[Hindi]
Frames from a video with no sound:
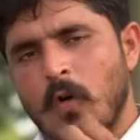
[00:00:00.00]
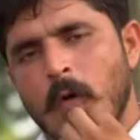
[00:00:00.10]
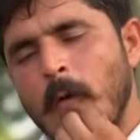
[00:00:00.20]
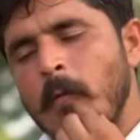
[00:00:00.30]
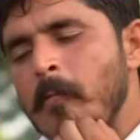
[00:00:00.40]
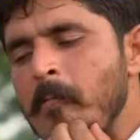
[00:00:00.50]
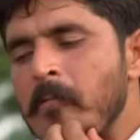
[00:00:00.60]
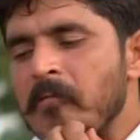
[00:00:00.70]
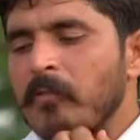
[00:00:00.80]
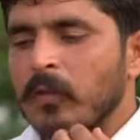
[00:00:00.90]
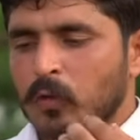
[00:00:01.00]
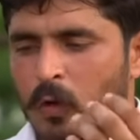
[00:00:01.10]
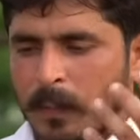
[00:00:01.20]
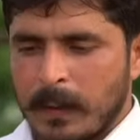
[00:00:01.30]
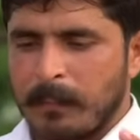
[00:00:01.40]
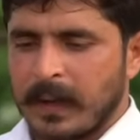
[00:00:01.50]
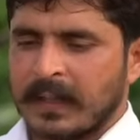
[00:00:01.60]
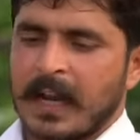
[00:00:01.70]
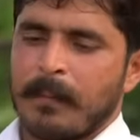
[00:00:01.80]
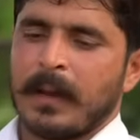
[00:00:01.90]
को जो भाई
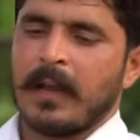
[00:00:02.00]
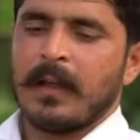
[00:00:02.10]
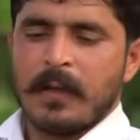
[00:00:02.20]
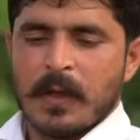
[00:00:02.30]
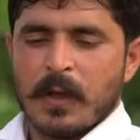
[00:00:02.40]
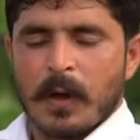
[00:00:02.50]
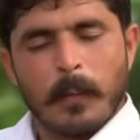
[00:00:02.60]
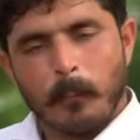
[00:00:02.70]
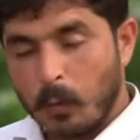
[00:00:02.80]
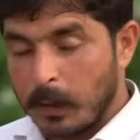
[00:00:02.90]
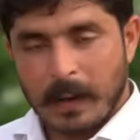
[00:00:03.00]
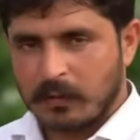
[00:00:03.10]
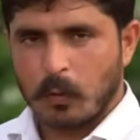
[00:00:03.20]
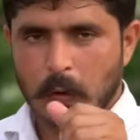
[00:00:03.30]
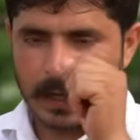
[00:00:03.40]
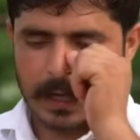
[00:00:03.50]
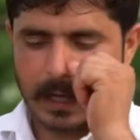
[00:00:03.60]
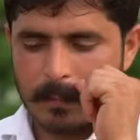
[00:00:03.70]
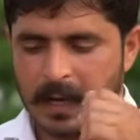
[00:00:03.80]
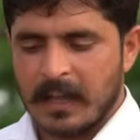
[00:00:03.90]
ब्रदर है मेरे बुरी बात ज़रूर
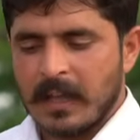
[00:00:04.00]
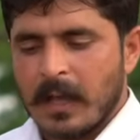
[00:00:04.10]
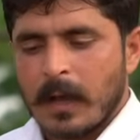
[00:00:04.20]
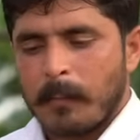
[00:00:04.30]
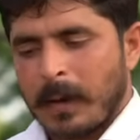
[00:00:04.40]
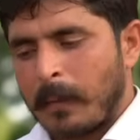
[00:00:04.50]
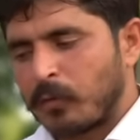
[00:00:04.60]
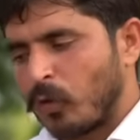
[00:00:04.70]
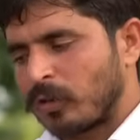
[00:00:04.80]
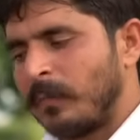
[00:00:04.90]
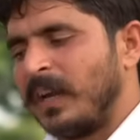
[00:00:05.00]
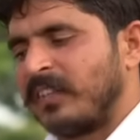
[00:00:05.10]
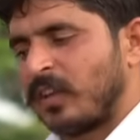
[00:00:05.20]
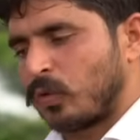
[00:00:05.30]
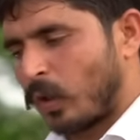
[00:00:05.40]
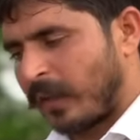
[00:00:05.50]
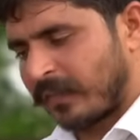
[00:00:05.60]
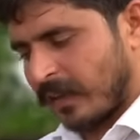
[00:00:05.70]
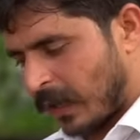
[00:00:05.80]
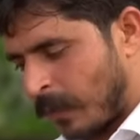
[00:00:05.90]
लगेगी मेरी पर आप सोशल मीडिया से थोड़ा
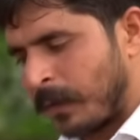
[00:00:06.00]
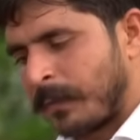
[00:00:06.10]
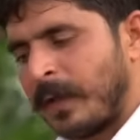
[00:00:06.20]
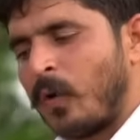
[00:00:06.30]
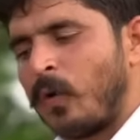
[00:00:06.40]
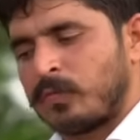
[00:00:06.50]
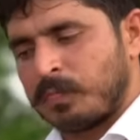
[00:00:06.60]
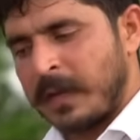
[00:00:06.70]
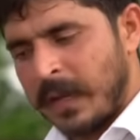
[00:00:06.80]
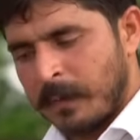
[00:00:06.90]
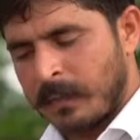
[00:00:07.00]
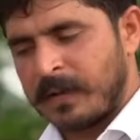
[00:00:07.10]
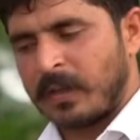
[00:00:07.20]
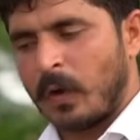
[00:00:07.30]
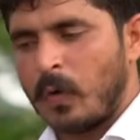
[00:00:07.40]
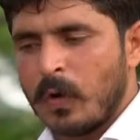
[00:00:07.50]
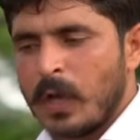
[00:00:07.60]
लिमिट में रहो उसमें लिमिट में चलो